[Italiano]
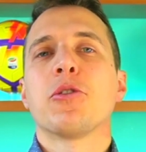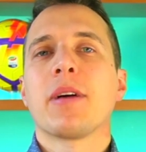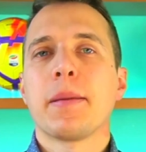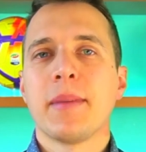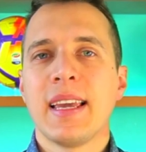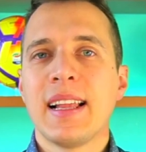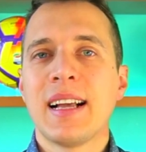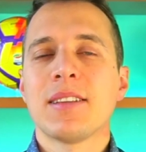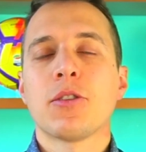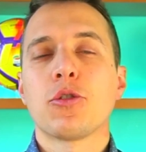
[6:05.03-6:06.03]
e
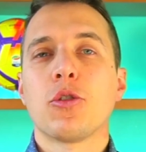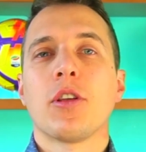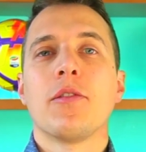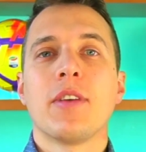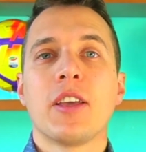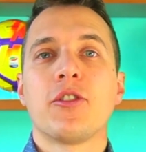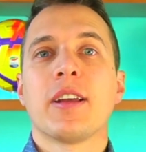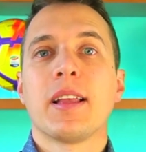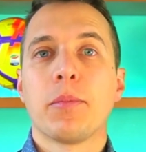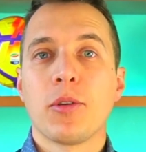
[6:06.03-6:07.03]
Milan sono invece
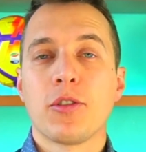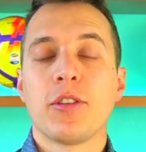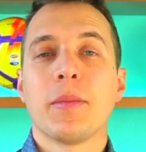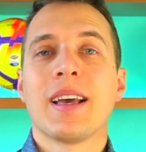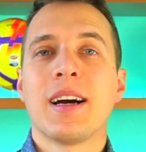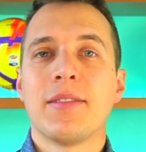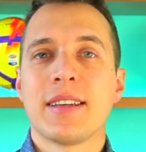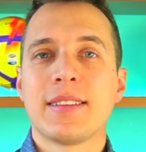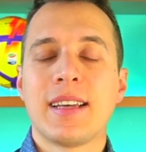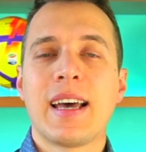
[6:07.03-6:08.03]
le prossime
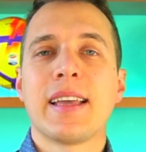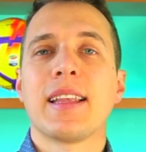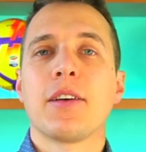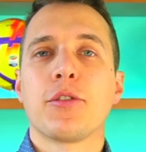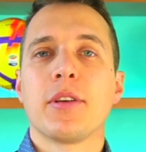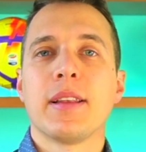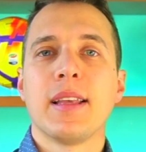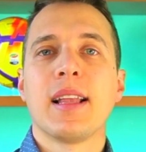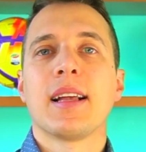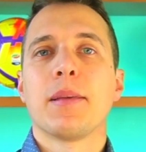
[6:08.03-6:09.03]
avversarie della
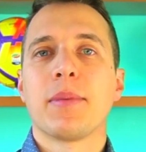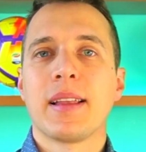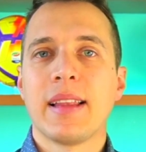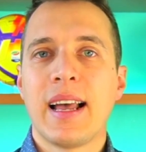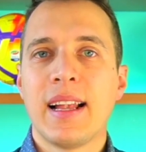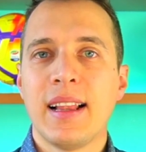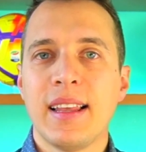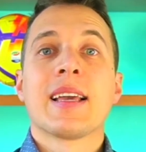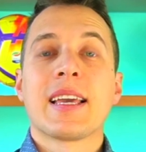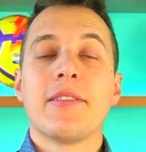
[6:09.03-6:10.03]
Fiorentina di
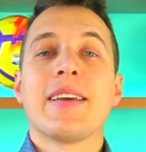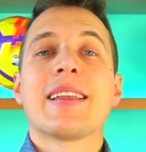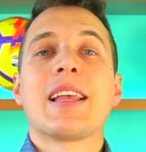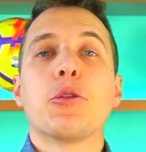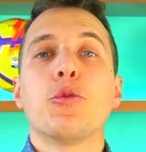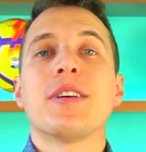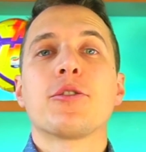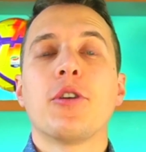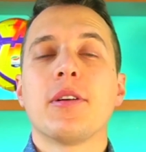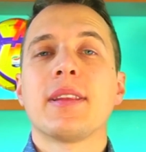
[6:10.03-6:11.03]
Prandelli che vede due
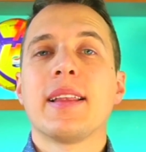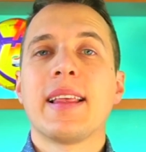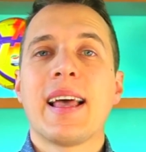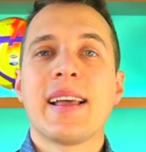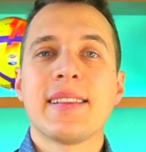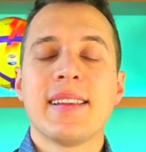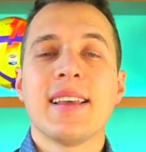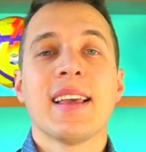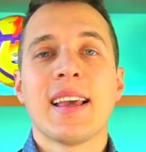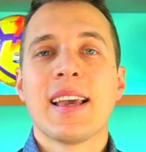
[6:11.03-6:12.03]
scontri
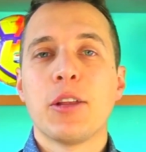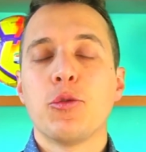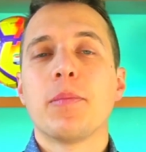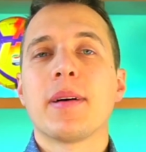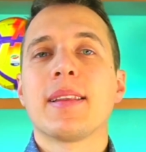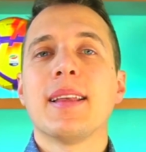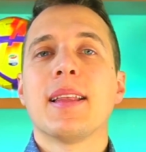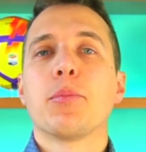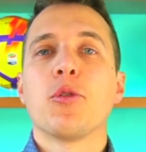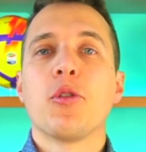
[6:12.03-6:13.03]
diretti e due
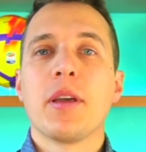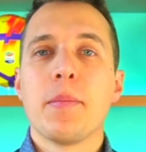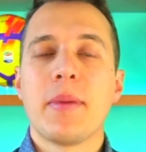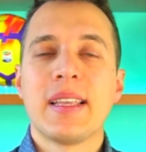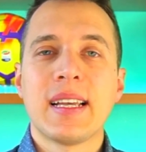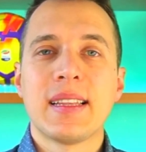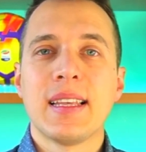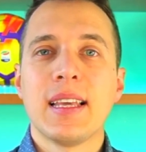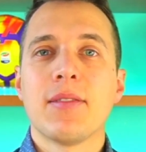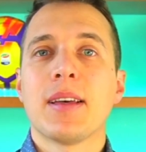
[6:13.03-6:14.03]
partite più
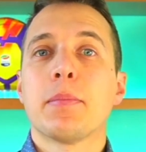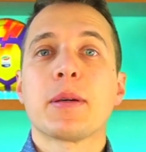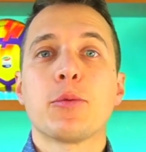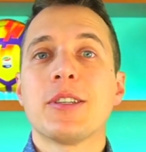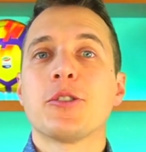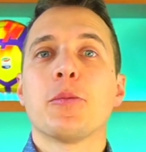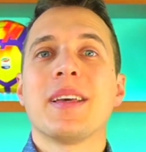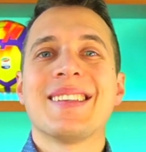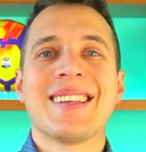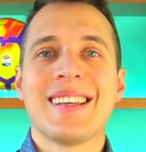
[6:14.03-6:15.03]
impegnative per questo
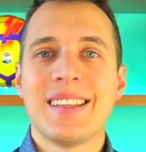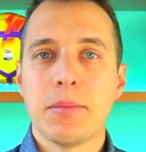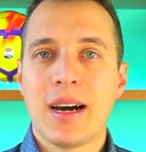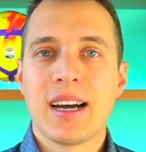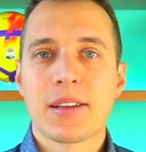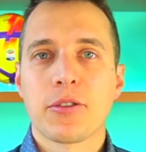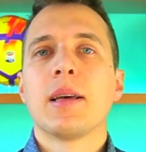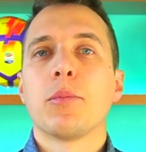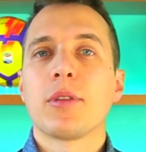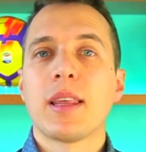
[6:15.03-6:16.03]
mese di
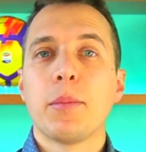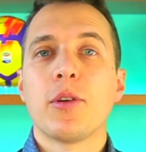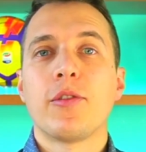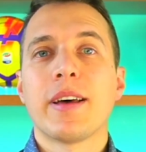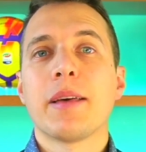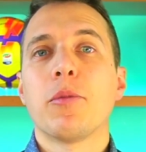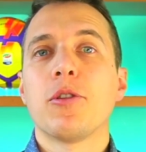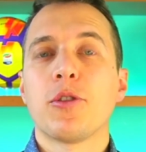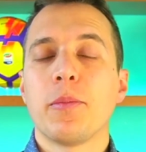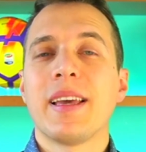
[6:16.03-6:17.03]
marzo. Potrebbero fare
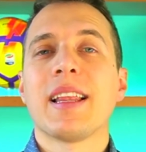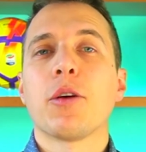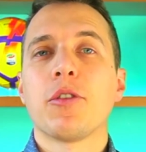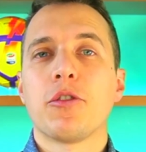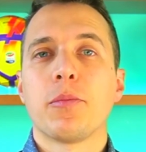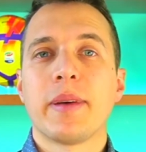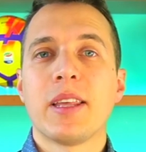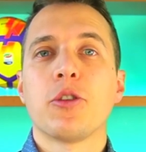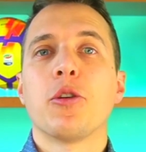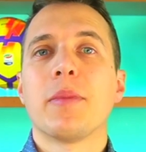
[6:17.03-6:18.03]
molto bene in questo
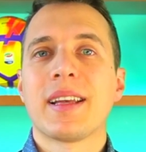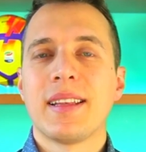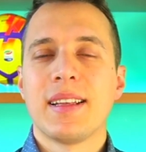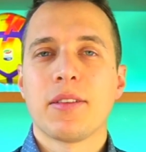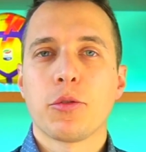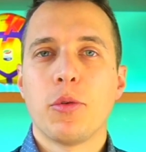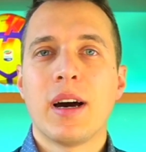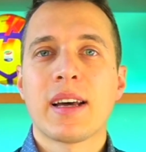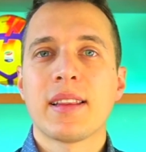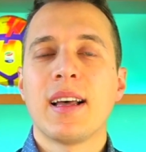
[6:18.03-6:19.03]
periodo Martinez
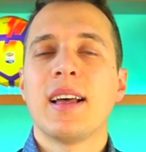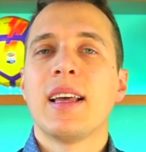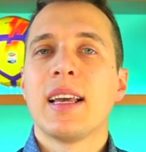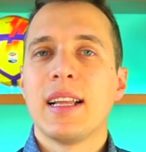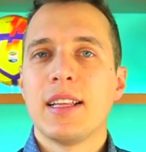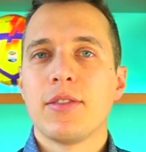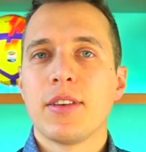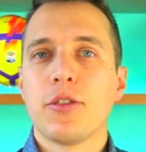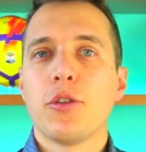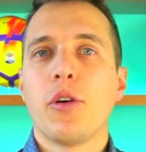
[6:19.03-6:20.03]
Quarta, il
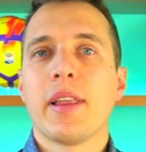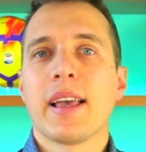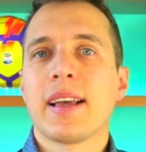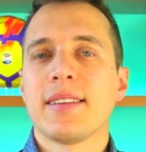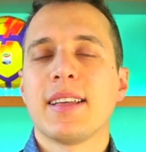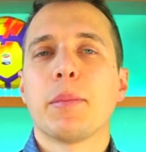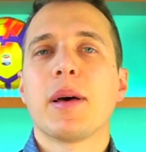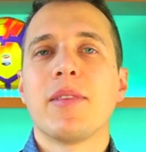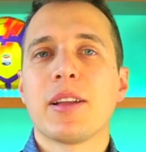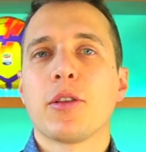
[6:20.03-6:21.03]
difensore che sembra
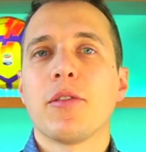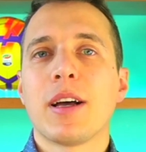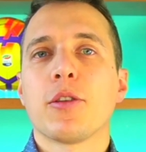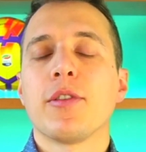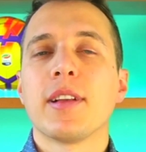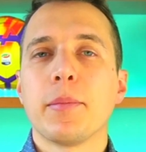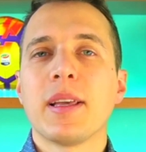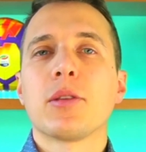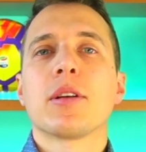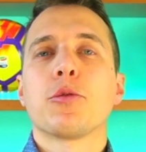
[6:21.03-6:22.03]
aver trovato
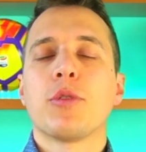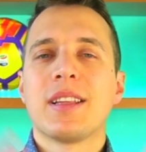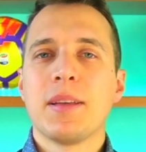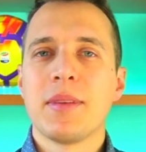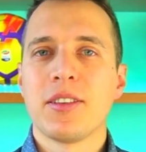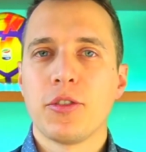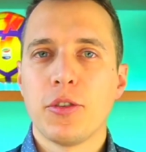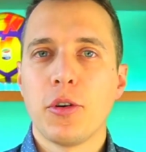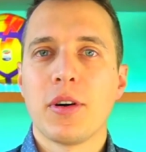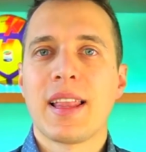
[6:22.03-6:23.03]
finalmente una sua
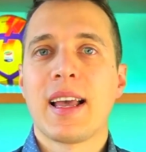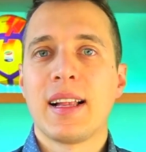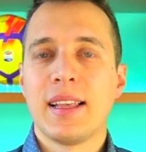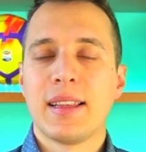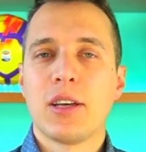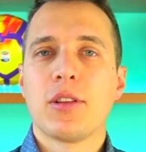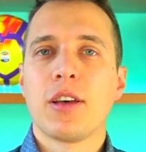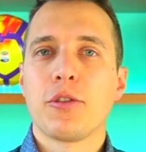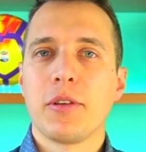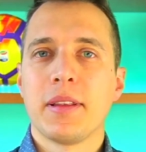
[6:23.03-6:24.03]
dimensione all'interno della
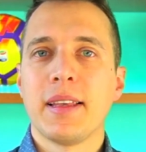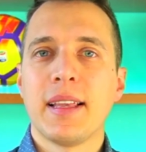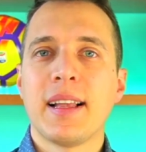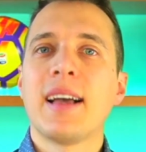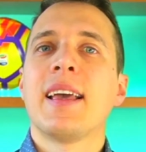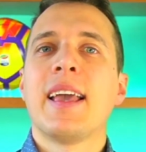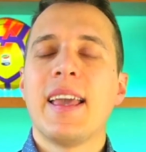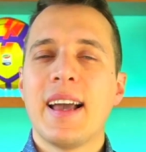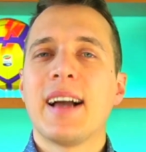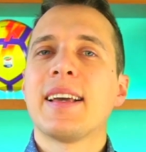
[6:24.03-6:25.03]
Fiorentina
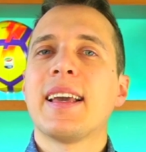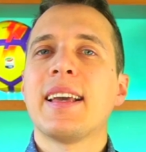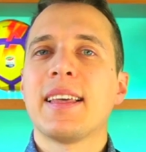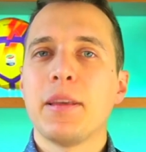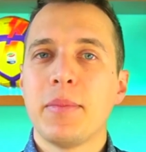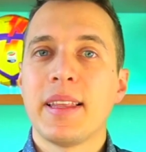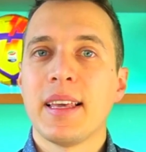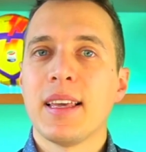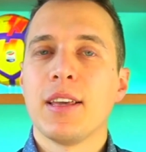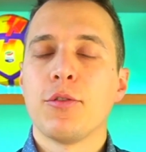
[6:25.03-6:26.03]
e anche
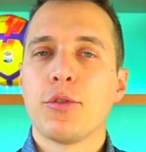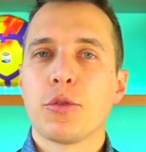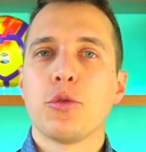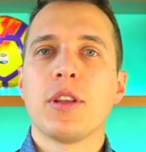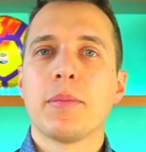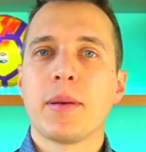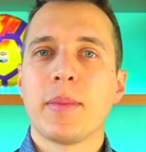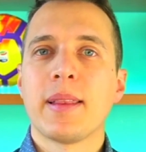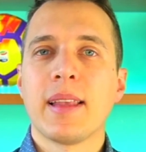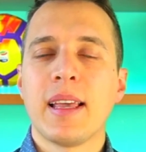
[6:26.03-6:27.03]
Ribéry, infortuni
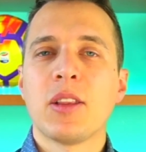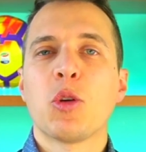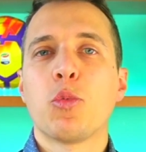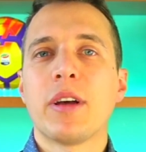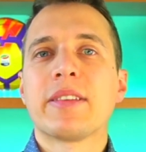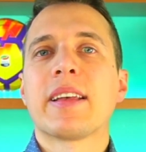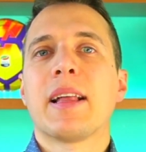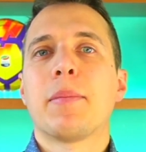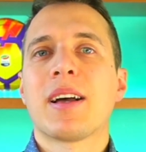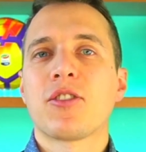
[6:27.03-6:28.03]
permettendo può essere la
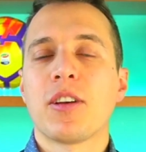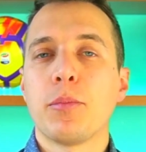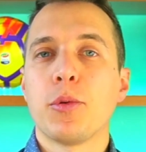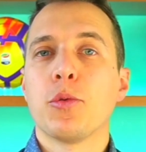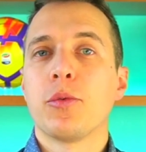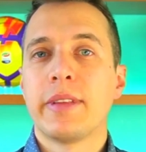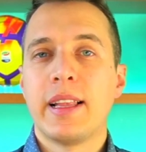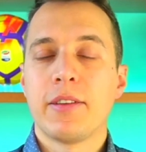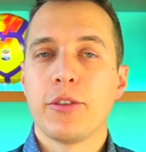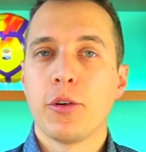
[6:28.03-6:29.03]
marcia in più
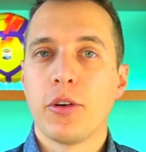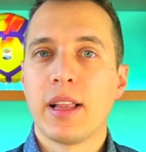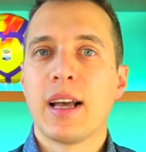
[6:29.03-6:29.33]
della Viola,